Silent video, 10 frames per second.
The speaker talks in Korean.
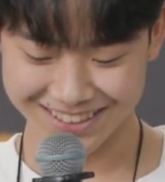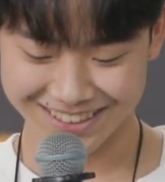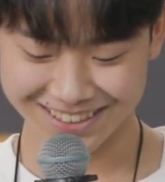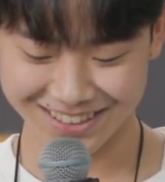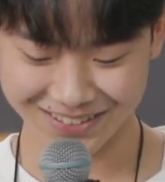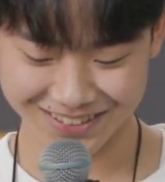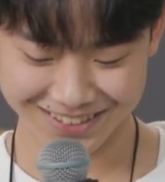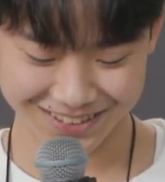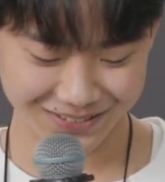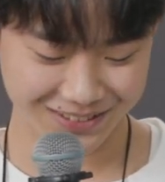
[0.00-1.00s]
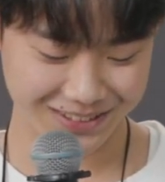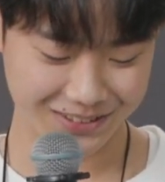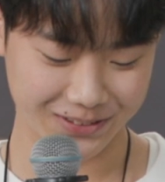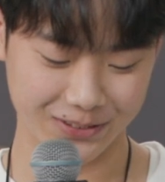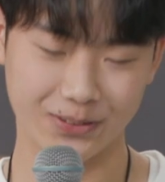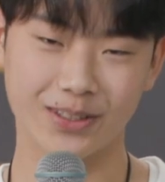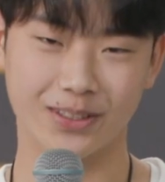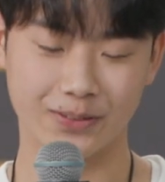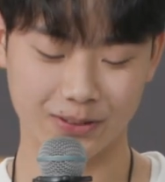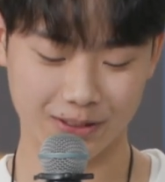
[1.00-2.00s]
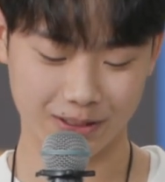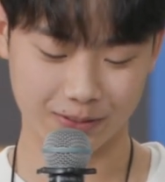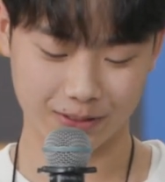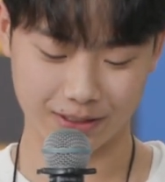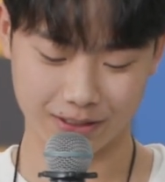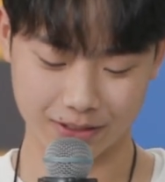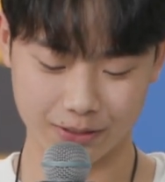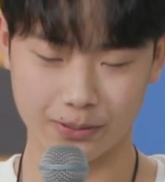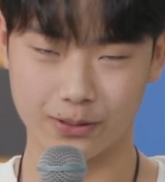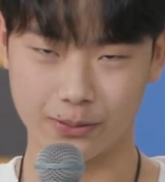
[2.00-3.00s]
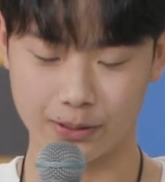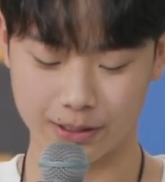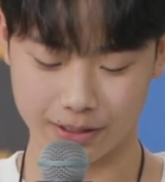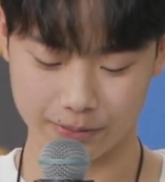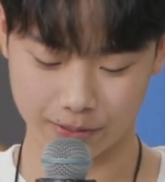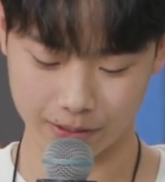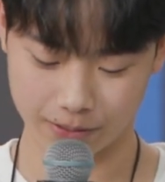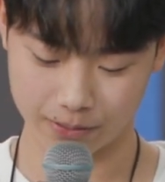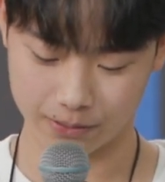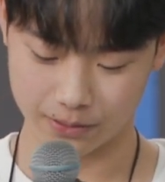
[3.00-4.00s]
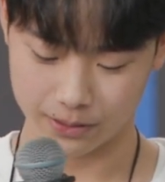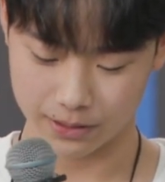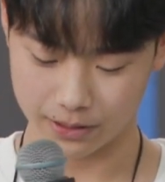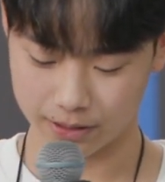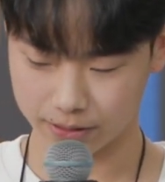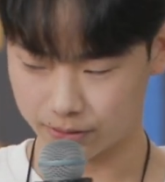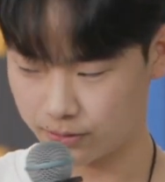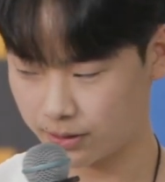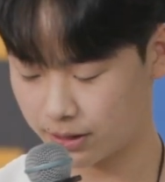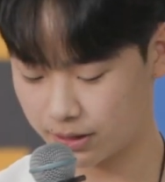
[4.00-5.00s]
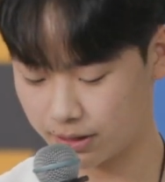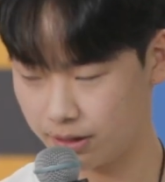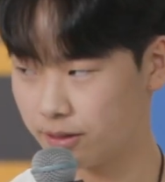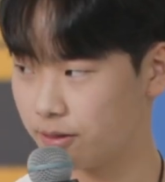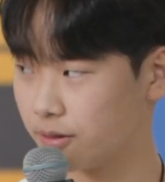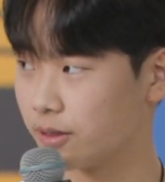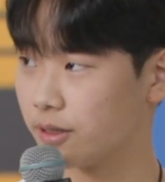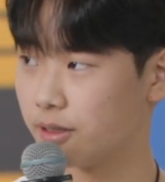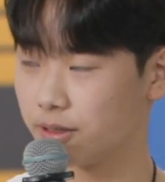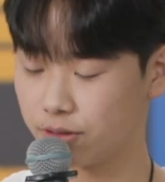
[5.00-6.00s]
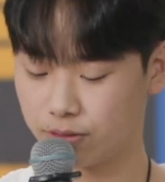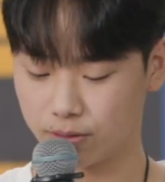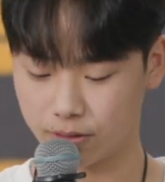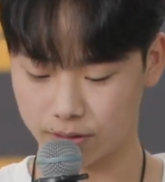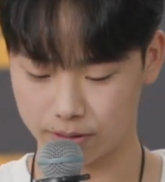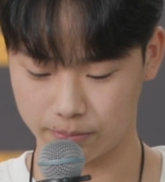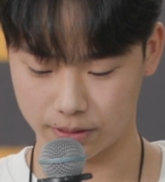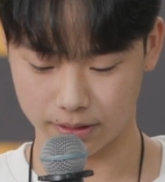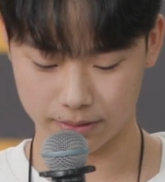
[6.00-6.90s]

그렇지만 이번에도 용기가 없었기 때문에 쉽게 고백을 하지 못했고 약 두 달간 이런 관계가 지속되었습니다.